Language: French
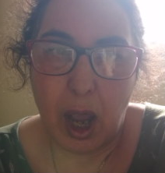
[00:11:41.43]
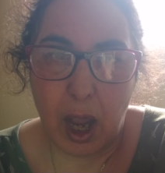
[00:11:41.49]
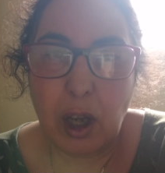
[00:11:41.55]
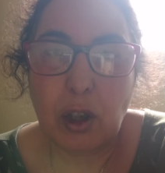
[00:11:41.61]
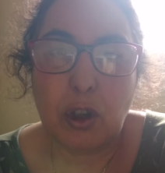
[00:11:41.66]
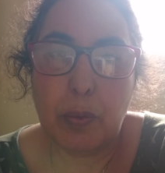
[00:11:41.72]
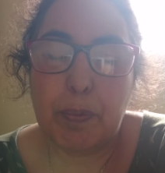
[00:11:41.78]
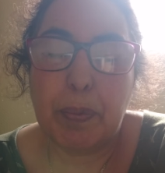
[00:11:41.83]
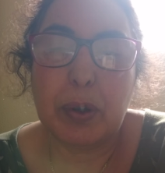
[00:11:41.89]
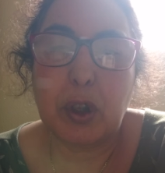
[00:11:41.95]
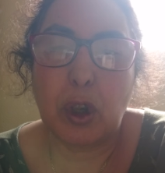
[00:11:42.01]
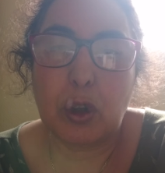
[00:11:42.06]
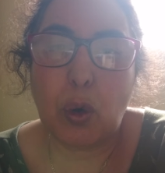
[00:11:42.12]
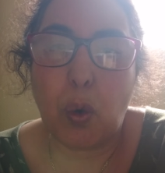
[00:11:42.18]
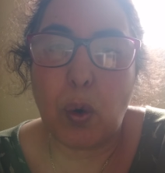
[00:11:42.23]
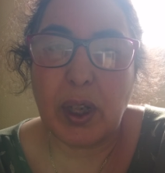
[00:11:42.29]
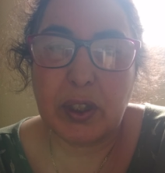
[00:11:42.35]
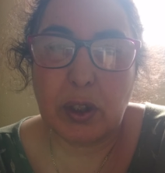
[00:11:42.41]
Hein, que pendant
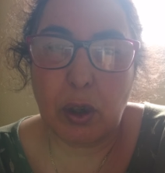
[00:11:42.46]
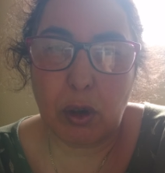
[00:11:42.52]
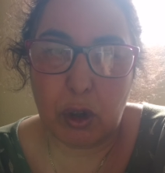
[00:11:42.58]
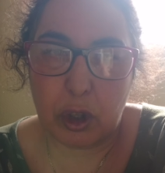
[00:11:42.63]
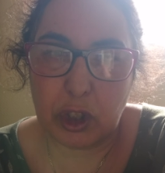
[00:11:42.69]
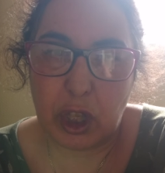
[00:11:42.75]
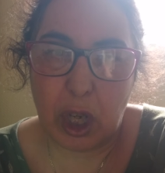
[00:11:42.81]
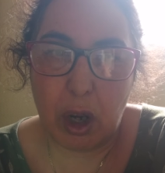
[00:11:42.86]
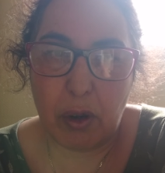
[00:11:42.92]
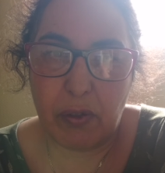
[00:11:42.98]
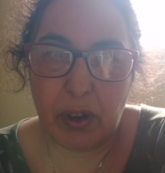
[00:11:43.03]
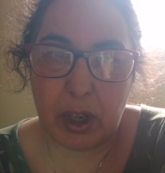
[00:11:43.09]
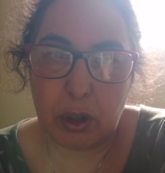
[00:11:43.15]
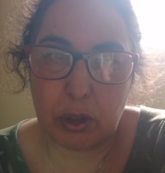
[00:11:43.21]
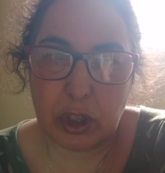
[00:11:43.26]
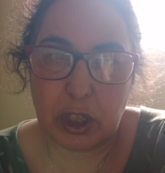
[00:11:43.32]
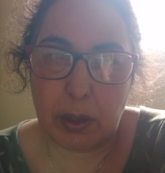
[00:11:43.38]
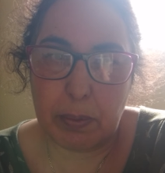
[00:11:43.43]
trois ans, quand j'allais en
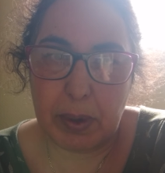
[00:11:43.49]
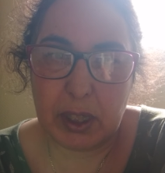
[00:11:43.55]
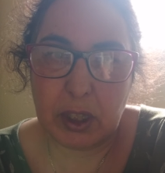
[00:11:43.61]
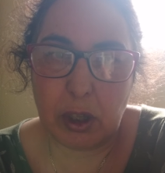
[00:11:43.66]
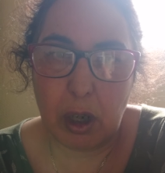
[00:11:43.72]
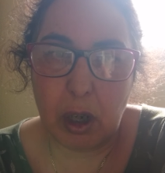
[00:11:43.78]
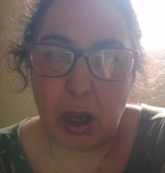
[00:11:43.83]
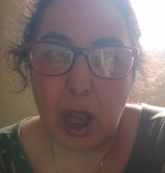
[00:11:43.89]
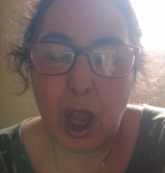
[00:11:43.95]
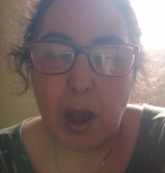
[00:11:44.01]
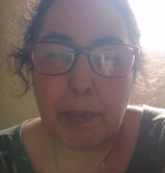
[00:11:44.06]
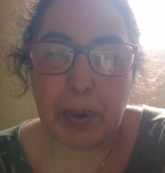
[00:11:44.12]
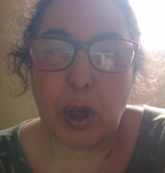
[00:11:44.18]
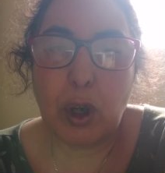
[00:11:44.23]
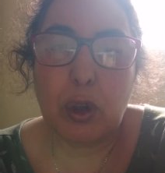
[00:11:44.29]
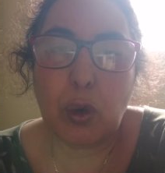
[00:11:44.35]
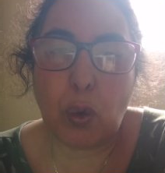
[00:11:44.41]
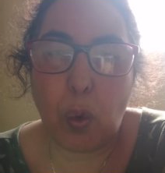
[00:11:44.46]
vacances chez ma soeur,
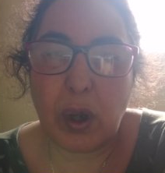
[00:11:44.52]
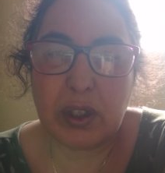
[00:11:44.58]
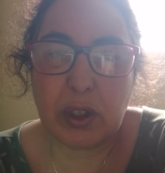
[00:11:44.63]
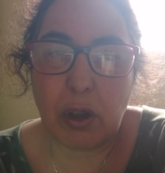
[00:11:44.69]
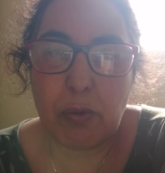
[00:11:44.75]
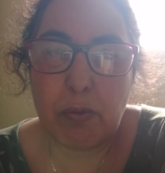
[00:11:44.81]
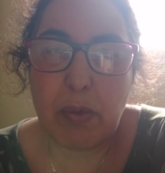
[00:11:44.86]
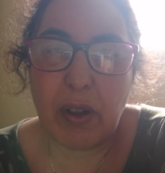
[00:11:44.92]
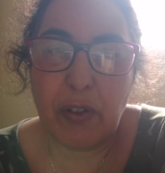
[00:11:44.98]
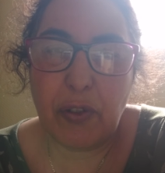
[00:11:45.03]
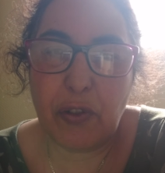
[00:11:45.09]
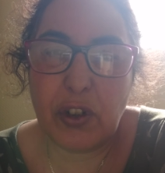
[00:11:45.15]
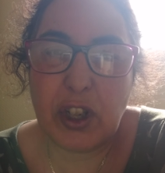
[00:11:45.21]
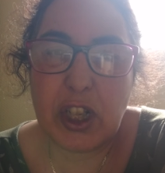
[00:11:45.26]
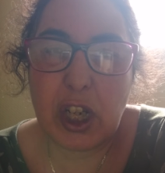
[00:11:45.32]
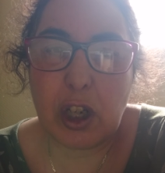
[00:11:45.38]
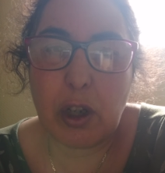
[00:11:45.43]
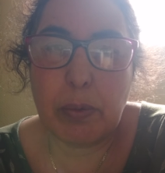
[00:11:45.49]
pendant trois ans, vous m'avez
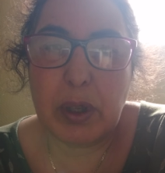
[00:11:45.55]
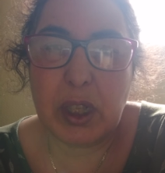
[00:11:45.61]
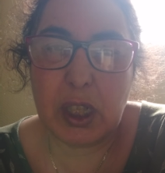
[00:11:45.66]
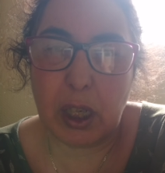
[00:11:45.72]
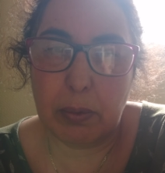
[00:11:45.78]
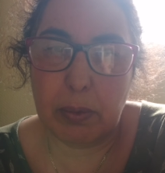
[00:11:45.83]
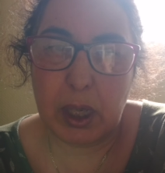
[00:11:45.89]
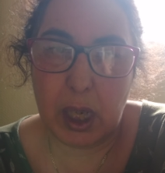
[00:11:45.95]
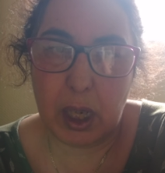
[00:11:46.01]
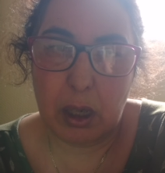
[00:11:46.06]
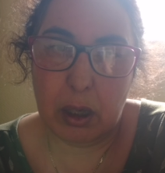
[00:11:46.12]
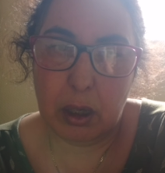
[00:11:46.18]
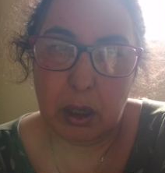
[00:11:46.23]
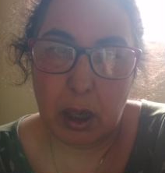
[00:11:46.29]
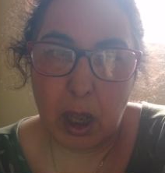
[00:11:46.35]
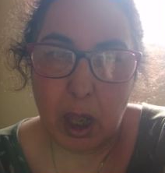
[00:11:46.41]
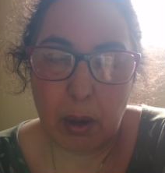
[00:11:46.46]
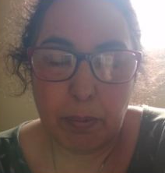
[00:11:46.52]
fiché comme une criminelle.
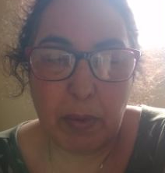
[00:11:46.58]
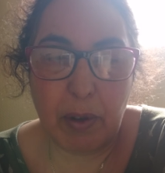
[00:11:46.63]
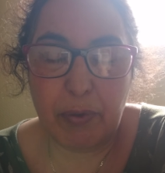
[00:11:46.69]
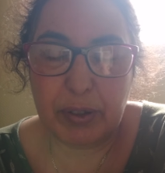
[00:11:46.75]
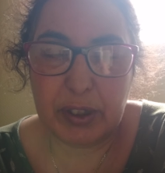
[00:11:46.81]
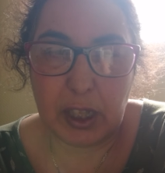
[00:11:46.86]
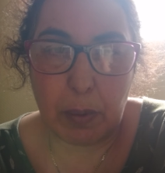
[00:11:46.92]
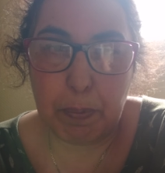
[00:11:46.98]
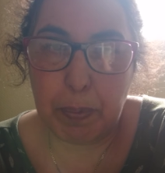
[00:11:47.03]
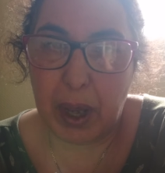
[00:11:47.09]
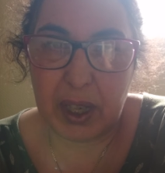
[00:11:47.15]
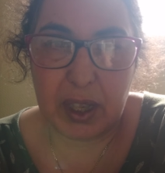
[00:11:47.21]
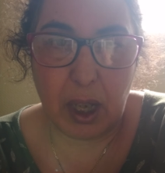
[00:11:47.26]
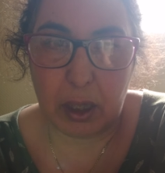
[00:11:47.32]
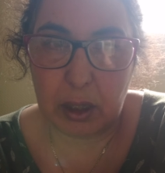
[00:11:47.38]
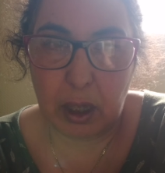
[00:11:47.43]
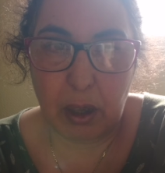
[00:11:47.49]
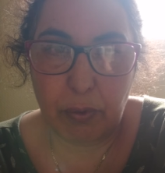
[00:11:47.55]
Mais vous n'êtes pas
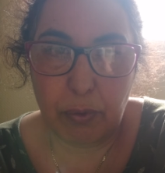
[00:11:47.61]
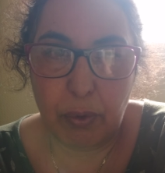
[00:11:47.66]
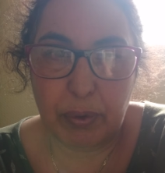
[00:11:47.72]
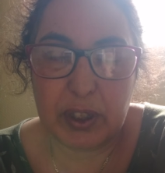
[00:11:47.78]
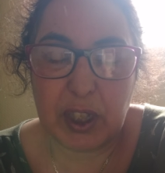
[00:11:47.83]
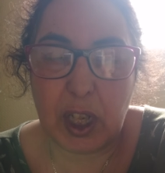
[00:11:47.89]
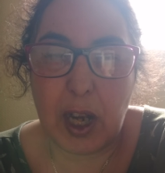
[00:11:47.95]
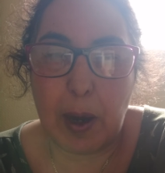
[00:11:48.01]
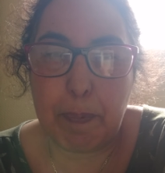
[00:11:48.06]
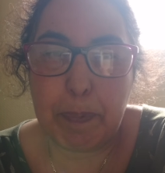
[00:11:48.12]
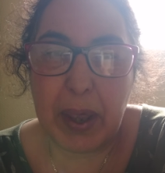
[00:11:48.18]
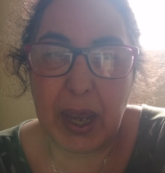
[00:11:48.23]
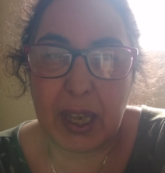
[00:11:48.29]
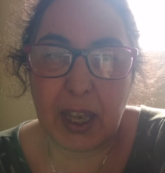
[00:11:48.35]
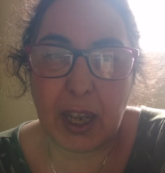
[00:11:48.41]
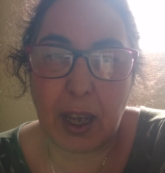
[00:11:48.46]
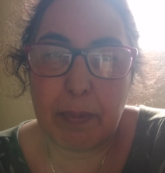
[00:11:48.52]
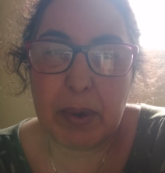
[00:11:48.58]
regardé, vous êtes les
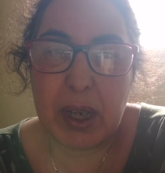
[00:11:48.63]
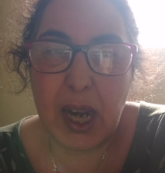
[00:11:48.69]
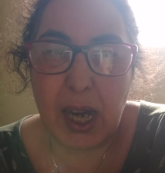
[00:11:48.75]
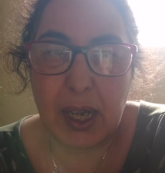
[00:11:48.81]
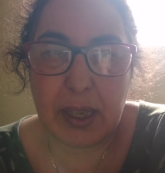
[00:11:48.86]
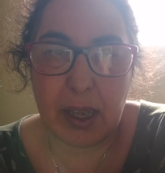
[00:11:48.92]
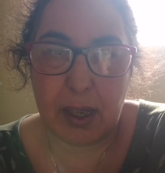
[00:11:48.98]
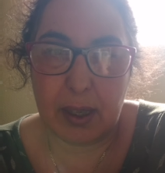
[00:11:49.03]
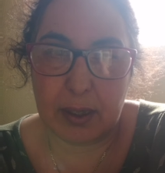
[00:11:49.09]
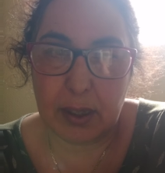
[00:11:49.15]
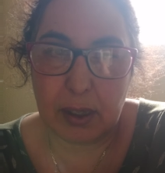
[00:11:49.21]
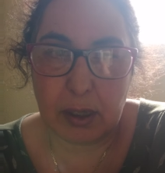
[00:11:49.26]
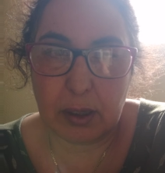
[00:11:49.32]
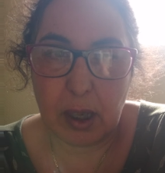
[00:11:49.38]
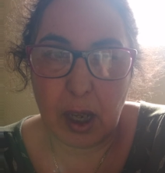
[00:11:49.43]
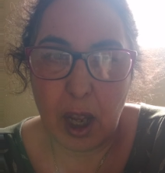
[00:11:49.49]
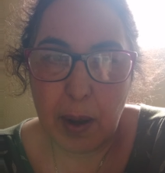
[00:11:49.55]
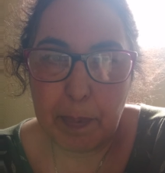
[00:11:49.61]
pires criminels qui
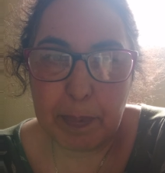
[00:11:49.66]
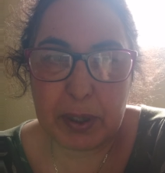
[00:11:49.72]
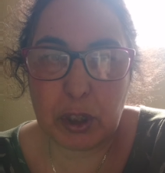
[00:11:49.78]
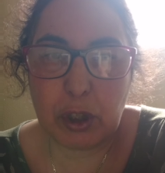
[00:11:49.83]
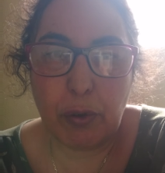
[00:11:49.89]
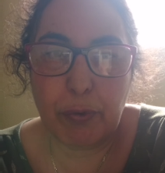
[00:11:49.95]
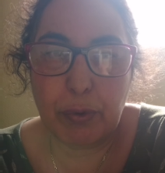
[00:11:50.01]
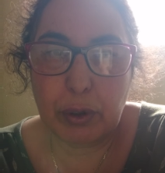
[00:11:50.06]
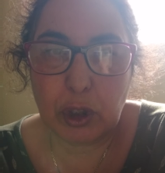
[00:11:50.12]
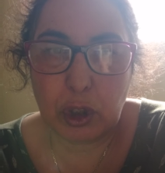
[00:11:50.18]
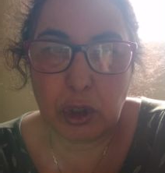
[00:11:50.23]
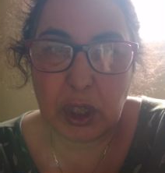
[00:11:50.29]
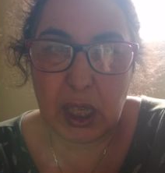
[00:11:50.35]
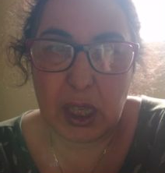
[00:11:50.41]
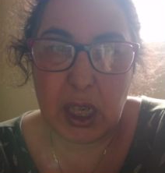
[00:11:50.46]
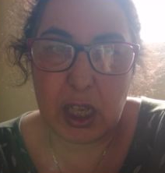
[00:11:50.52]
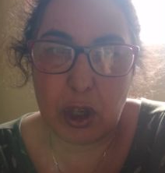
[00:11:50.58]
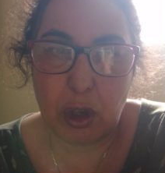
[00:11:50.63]
existent parce que vous
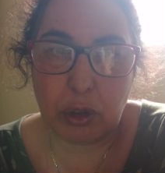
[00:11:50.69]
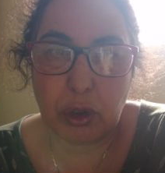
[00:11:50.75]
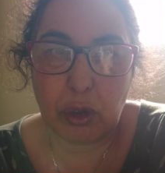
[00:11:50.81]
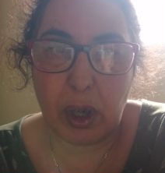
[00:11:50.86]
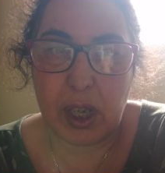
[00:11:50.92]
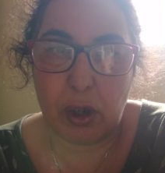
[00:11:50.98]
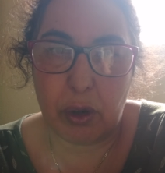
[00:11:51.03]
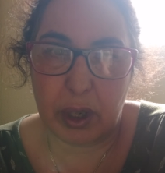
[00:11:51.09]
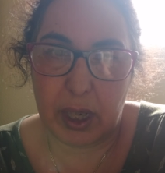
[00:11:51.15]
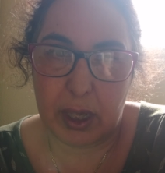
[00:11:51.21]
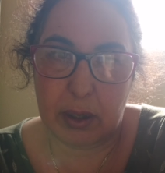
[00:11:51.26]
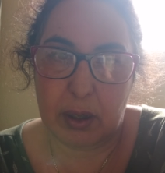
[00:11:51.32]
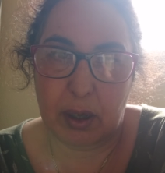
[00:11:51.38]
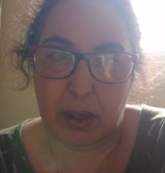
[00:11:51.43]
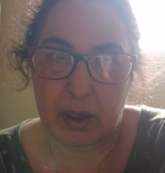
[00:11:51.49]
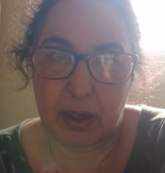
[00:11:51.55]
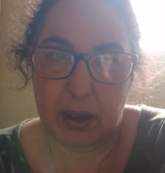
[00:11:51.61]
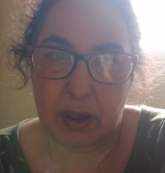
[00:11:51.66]
jugez des gens sans les
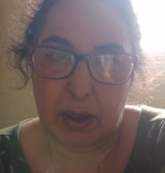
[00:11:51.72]
connaître.